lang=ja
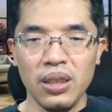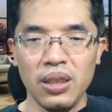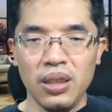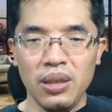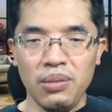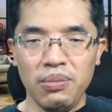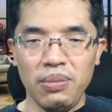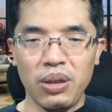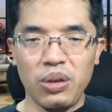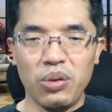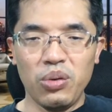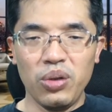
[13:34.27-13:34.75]

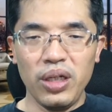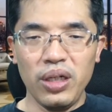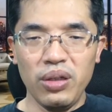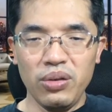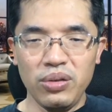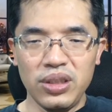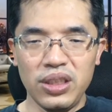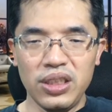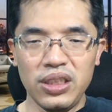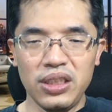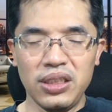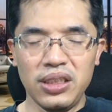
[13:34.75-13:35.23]
まあ、これ
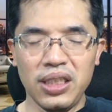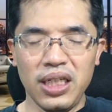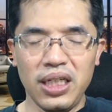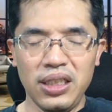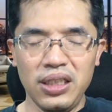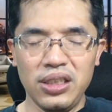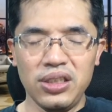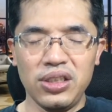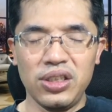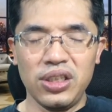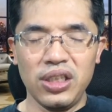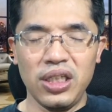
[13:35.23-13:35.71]
を実際
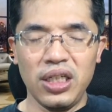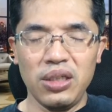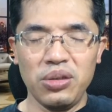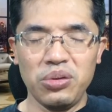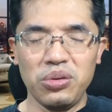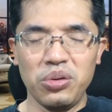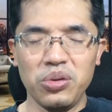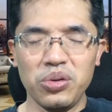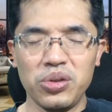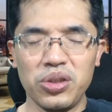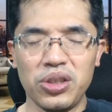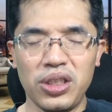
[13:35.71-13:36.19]
に事例を
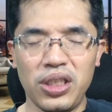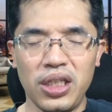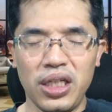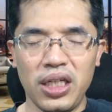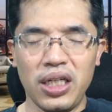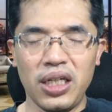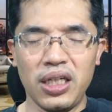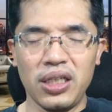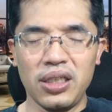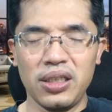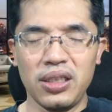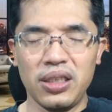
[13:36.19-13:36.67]
通し
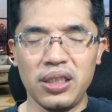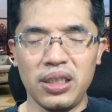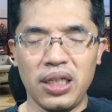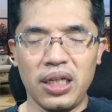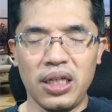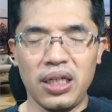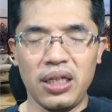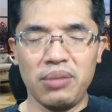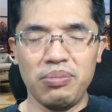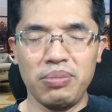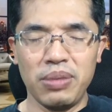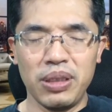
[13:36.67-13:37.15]
て、
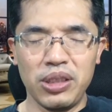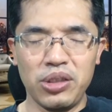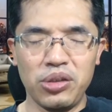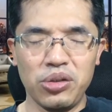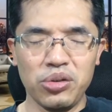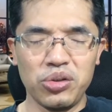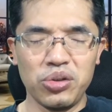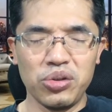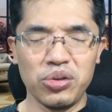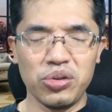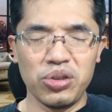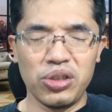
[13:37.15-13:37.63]
えー、まあ、
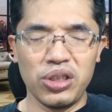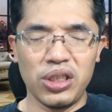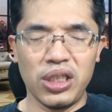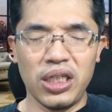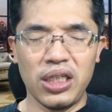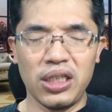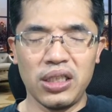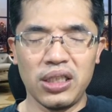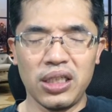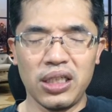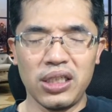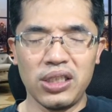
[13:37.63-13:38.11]
一つの事
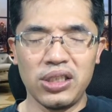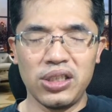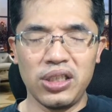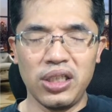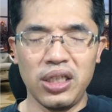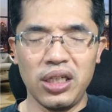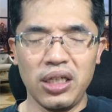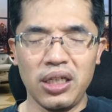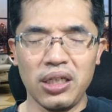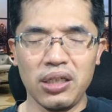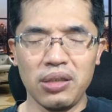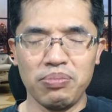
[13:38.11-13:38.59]
例に対し
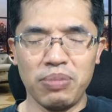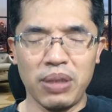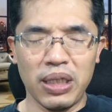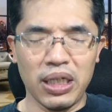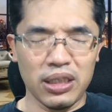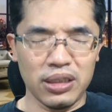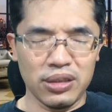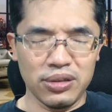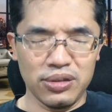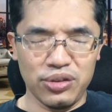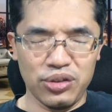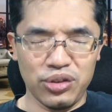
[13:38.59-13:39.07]
て、まあ、
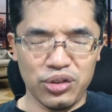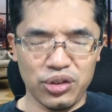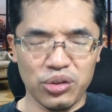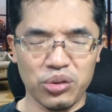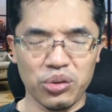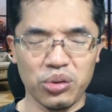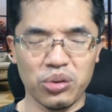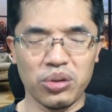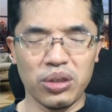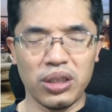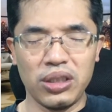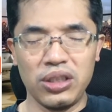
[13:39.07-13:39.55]
10
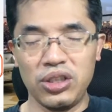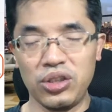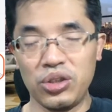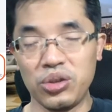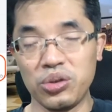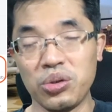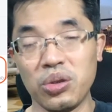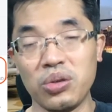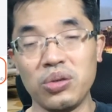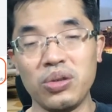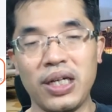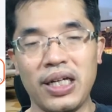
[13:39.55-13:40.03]
個とか20
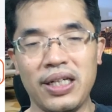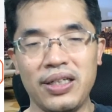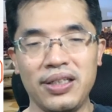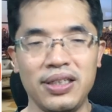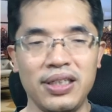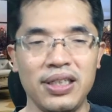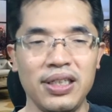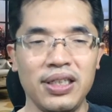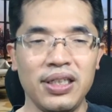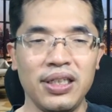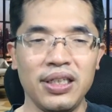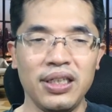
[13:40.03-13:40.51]
個ぐらい、
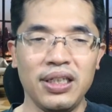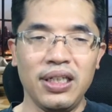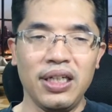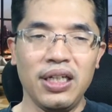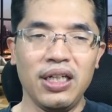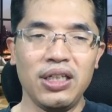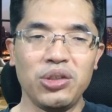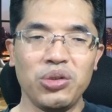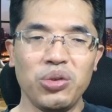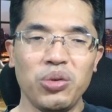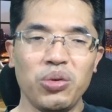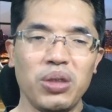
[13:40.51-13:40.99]

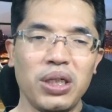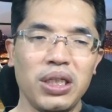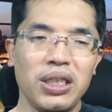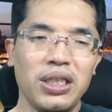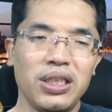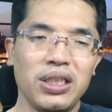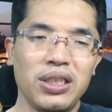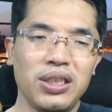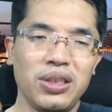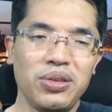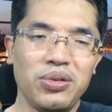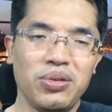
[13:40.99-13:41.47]
えー、紹介
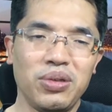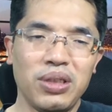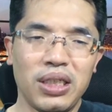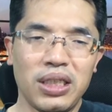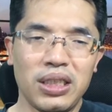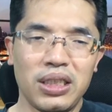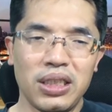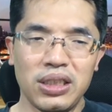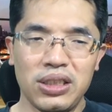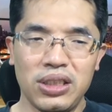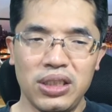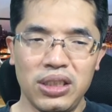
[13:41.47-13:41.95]
できるような
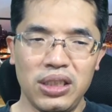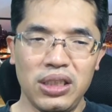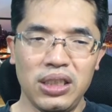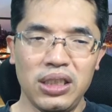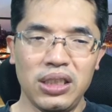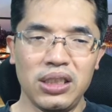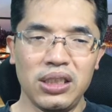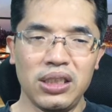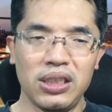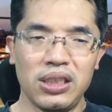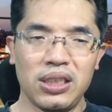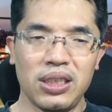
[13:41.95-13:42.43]
形
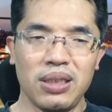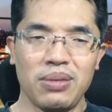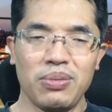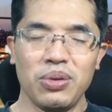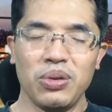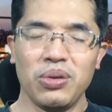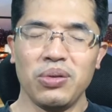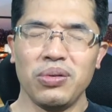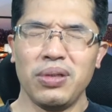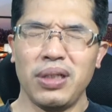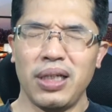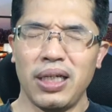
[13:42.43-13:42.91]
にしたも
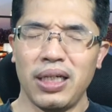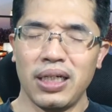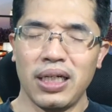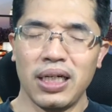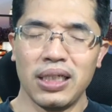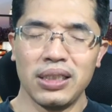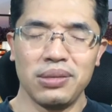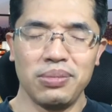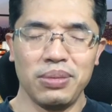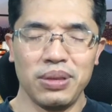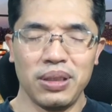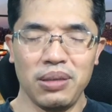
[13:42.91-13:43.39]
のをね、
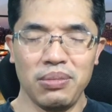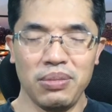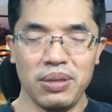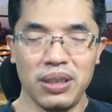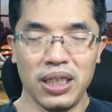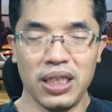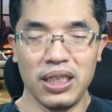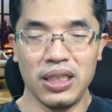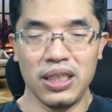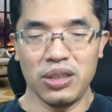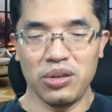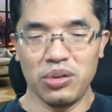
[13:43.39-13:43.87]
始めてみ
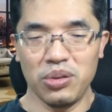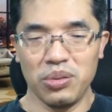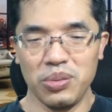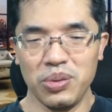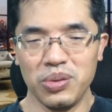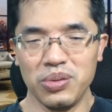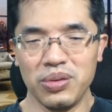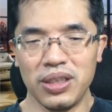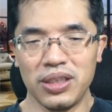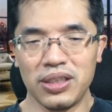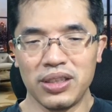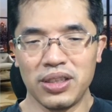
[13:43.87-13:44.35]
たいなと
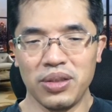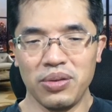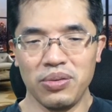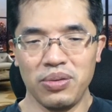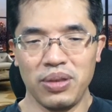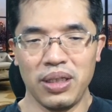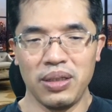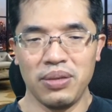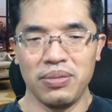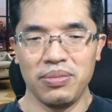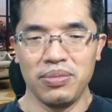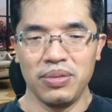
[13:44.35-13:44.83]
思うんですけど
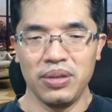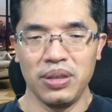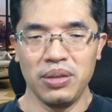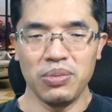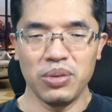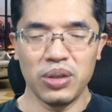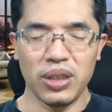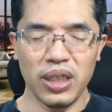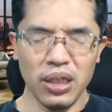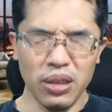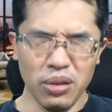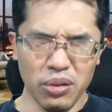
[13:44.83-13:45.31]
ね。で
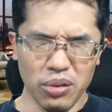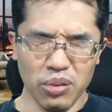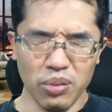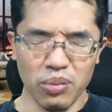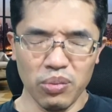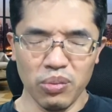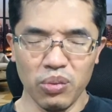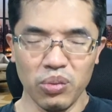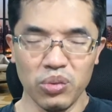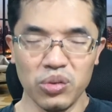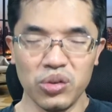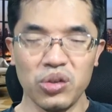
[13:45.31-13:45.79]
も結構
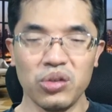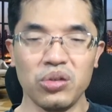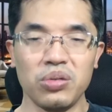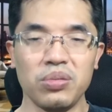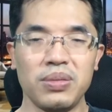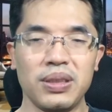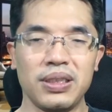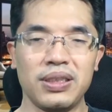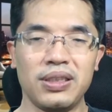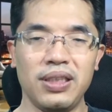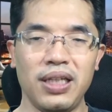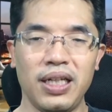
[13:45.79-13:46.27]
面白いと
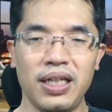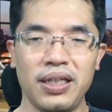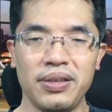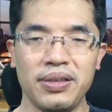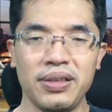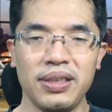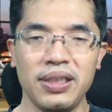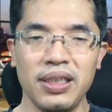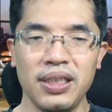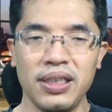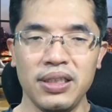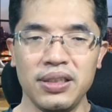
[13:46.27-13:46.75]
思いますね。
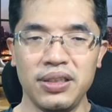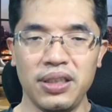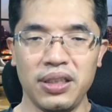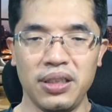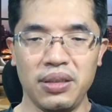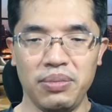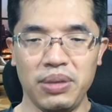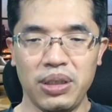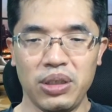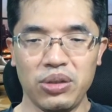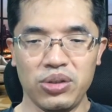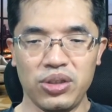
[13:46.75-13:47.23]
ぜ
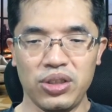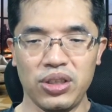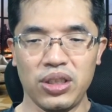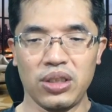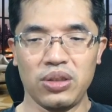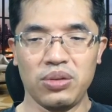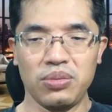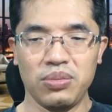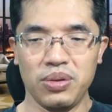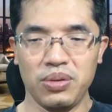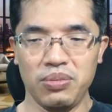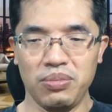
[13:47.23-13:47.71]
ひ見てほしいな
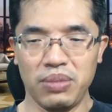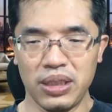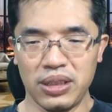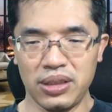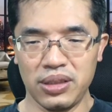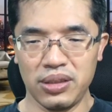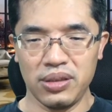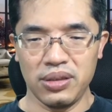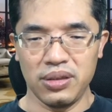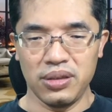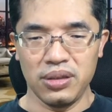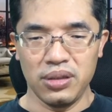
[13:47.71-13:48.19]
と思います。